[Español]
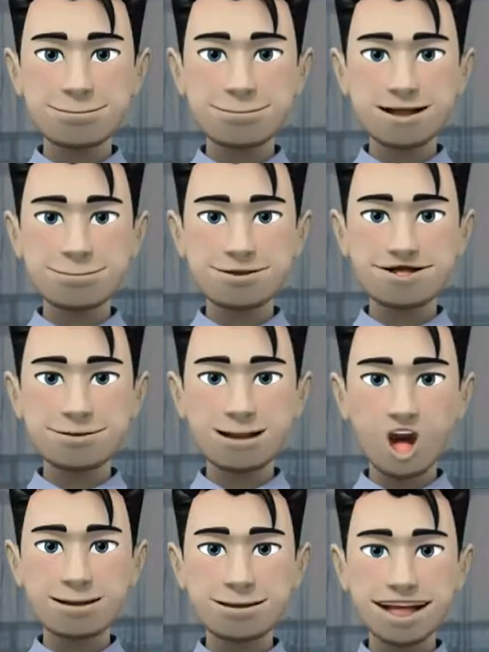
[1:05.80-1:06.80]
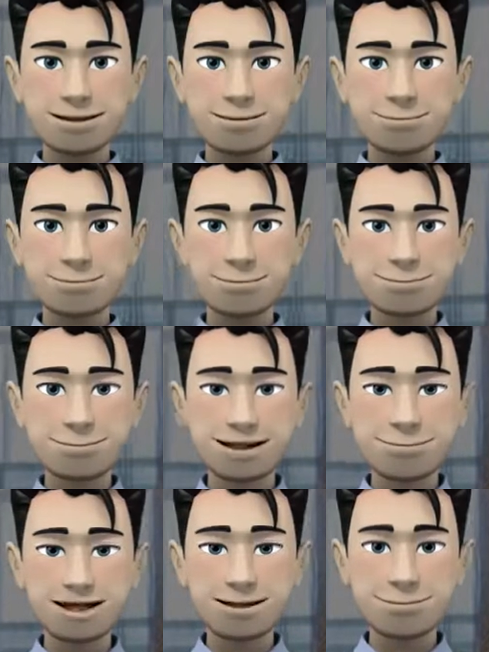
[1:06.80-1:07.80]
¿Te gusta una oferta?
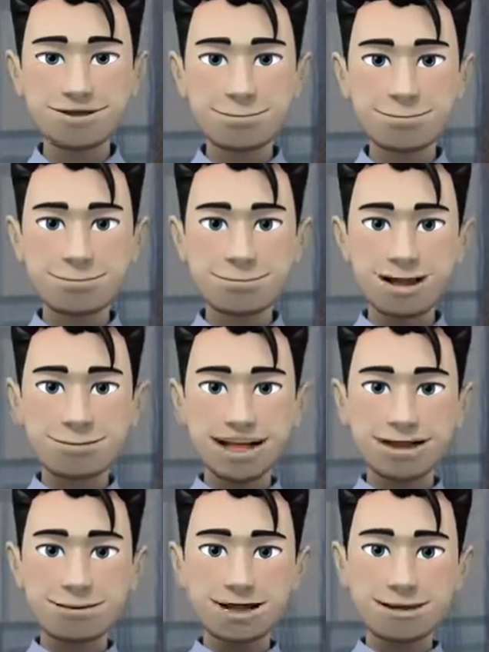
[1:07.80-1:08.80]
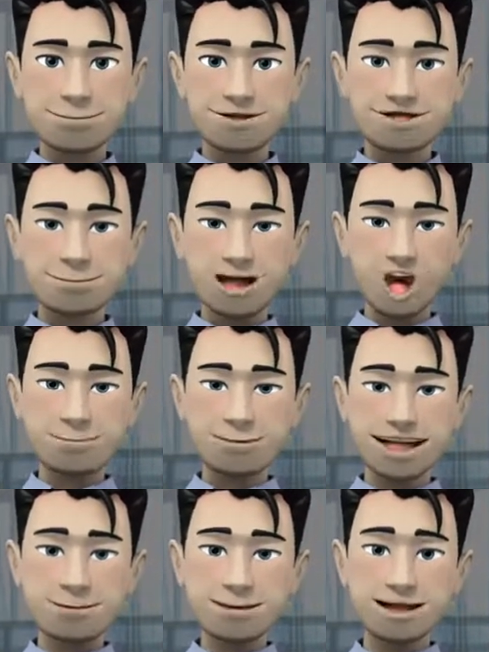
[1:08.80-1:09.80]
Por favor, siga el enlace en la
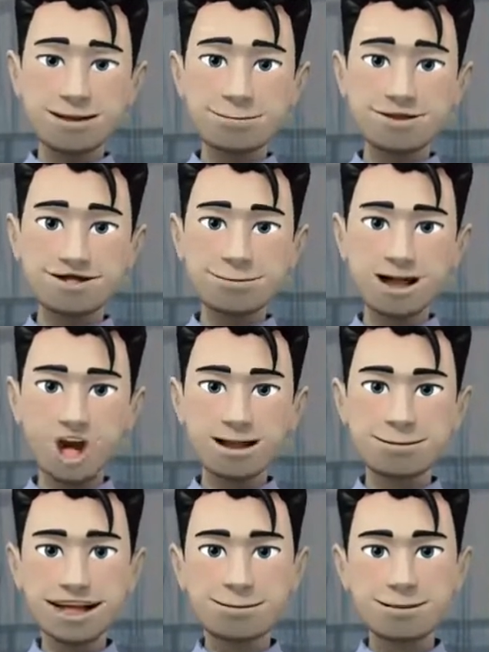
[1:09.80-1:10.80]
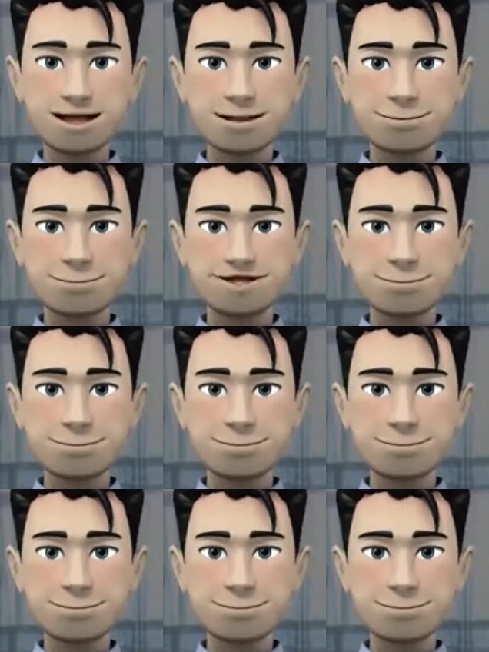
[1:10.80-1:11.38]
descripción o en el video para ver los detalles.